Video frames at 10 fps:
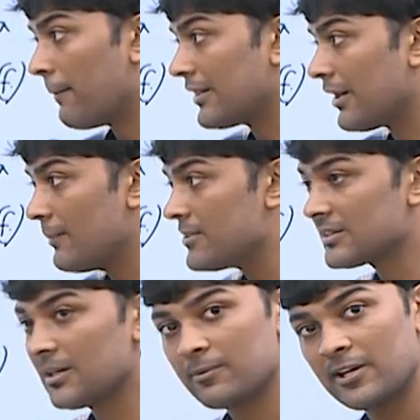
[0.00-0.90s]
மற்ற
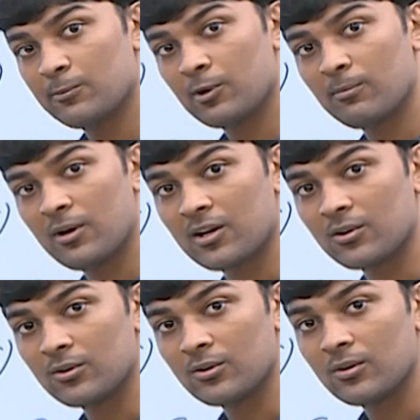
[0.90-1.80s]
ஆப்ஜெக்ட்ஸ்லாம் பின்னாடி போகிற மாதிரி
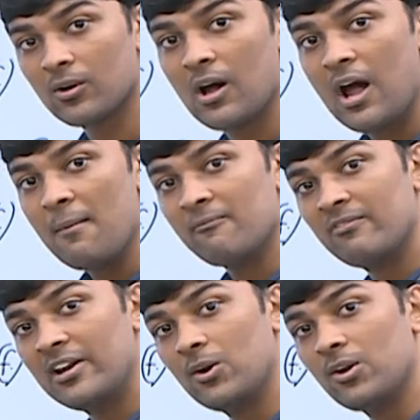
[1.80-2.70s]
இருக்கும்
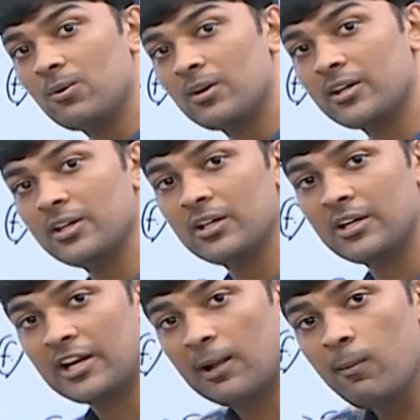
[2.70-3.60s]
வெளில உள்ளவங்களுக்கு
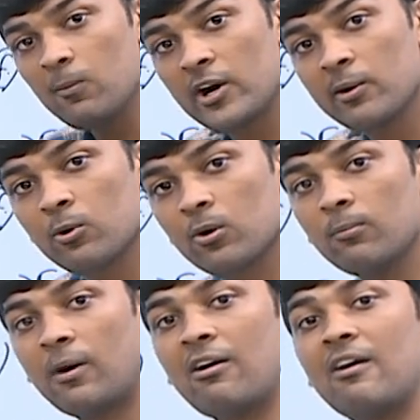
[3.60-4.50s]
நம்ம முன்னாடி
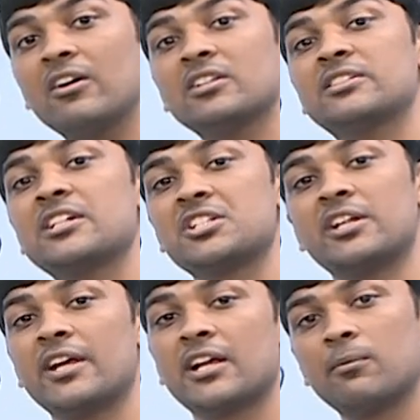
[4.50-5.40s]
போகிறோம் அவங்க
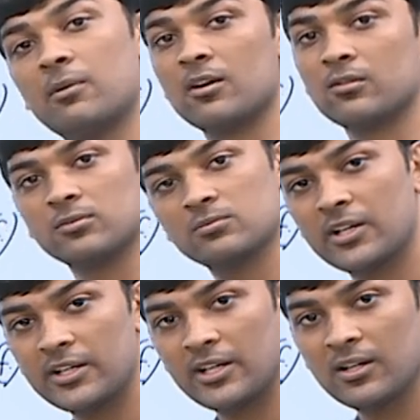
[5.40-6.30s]
ஸ்டேஷ்னரியாக இருக்கிற மாதிரி இருக்கும்
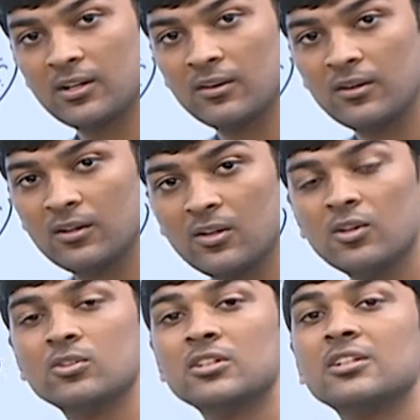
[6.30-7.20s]
கரெக்டாக
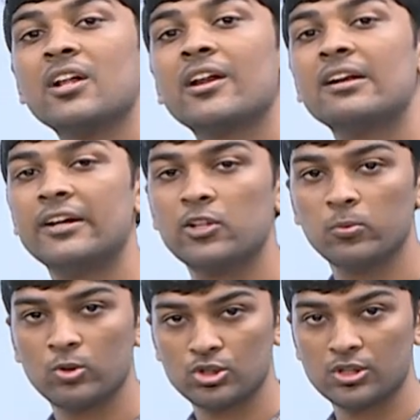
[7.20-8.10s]
ஸோ இதுதான் ரிலேட்டிவ்
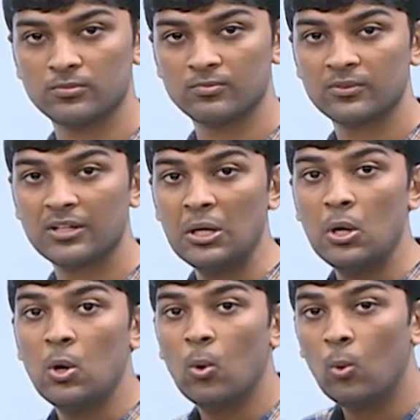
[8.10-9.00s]
மோஷன்
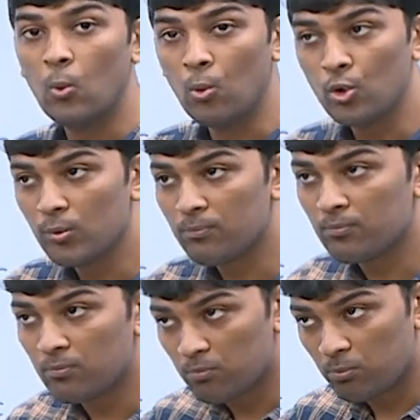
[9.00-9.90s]
ஒரு
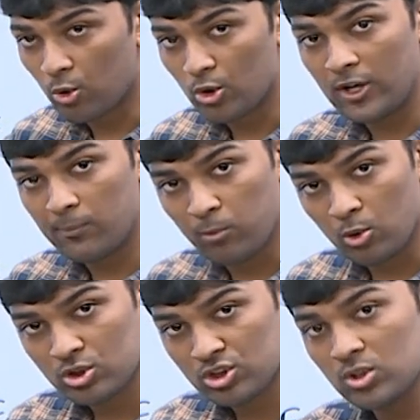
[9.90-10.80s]
பொருளை
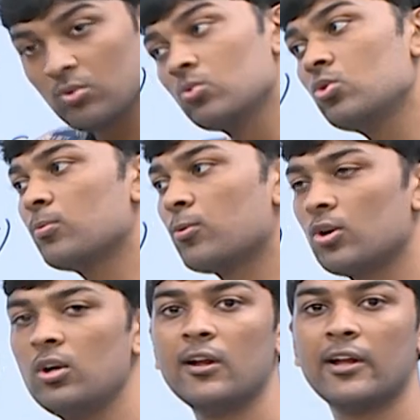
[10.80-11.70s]
பொறுத்து இன்னொன்று
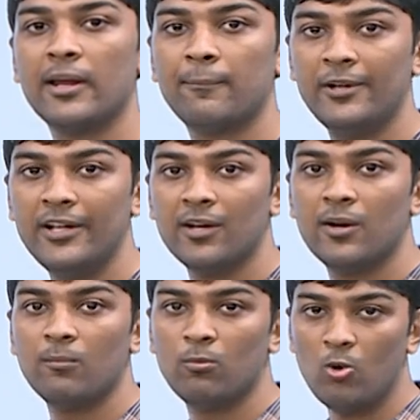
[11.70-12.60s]
பொருள் எப்படி
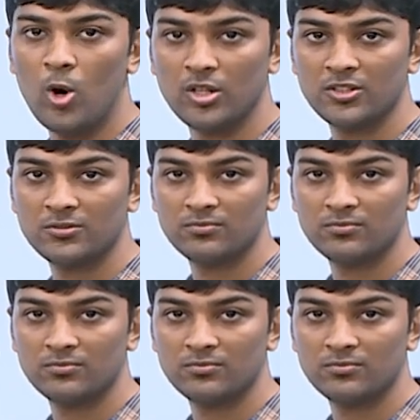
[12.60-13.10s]
மூவ் ஆகுது